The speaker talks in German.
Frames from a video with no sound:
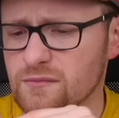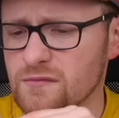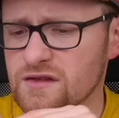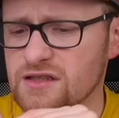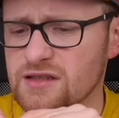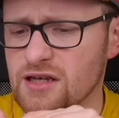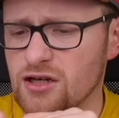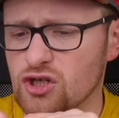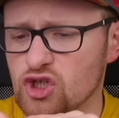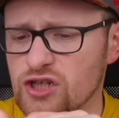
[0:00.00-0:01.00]
Sieht
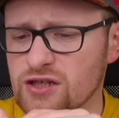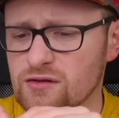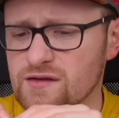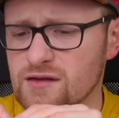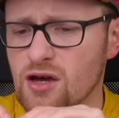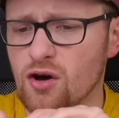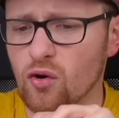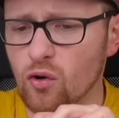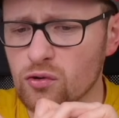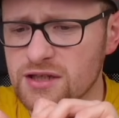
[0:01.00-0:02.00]
schick aus.
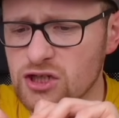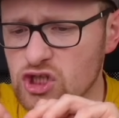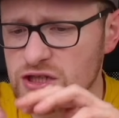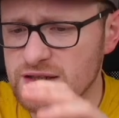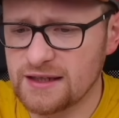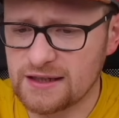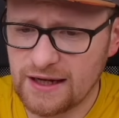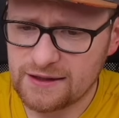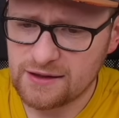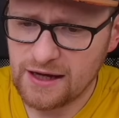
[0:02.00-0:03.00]
Und dann steht der
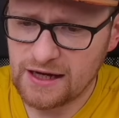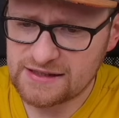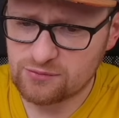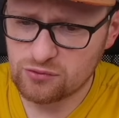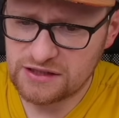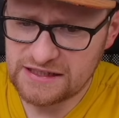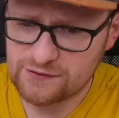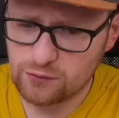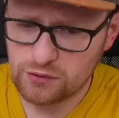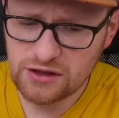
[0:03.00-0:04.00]
kleine
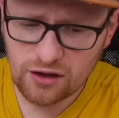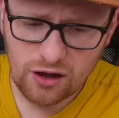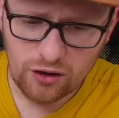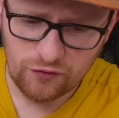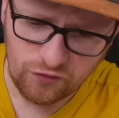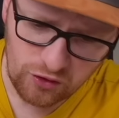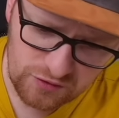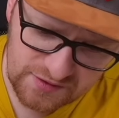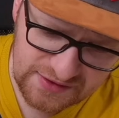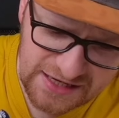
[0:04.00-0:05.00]
R2D2 hier vor
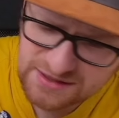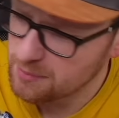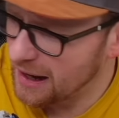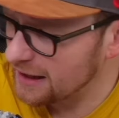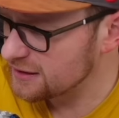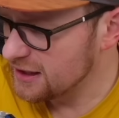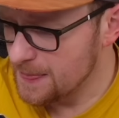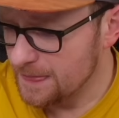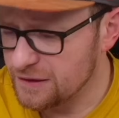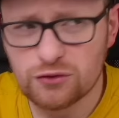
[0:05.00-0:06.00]
uns. Ich mag
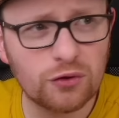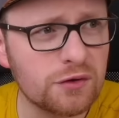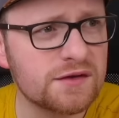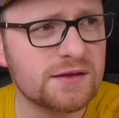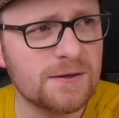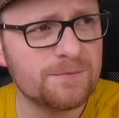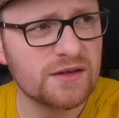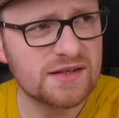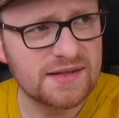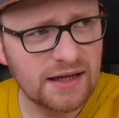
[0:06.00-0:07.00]
die Größe
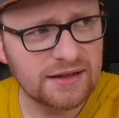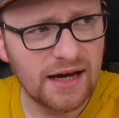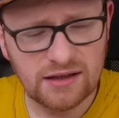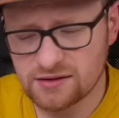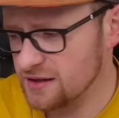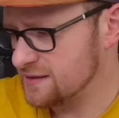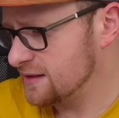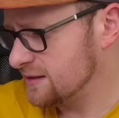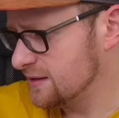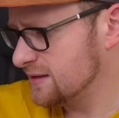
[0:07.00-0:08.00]
sehr gerne
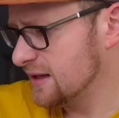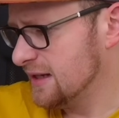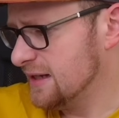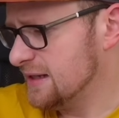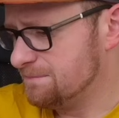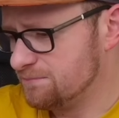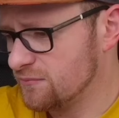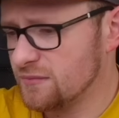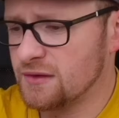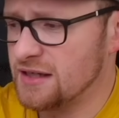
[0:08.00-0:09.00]
tatsächlich.
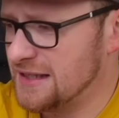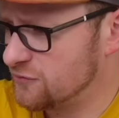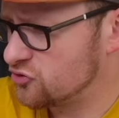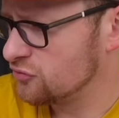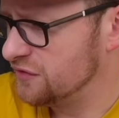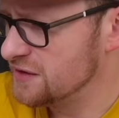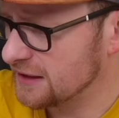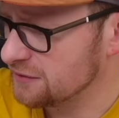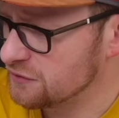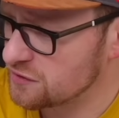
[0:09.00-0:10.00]
Ich habe es schon in vielen
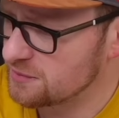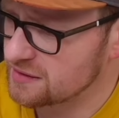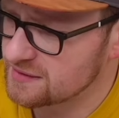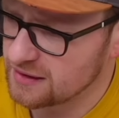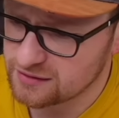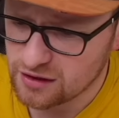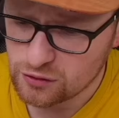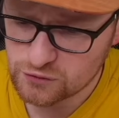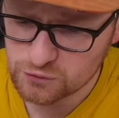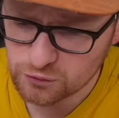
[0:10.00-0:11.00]
anderen Videos mal gesagt,
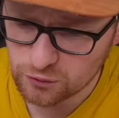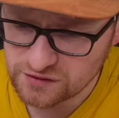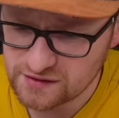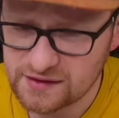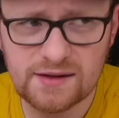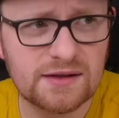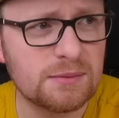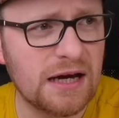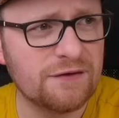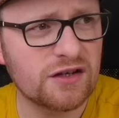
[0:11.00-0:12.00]
zu große Sets
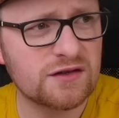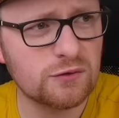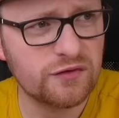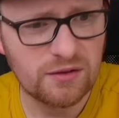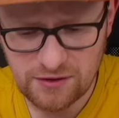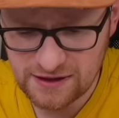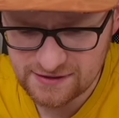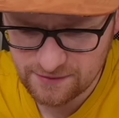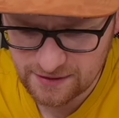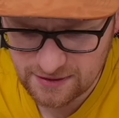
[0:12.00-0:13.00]
nehmen einfach zu viel
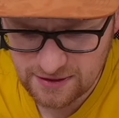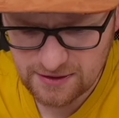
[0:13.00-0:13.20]
Platz weg,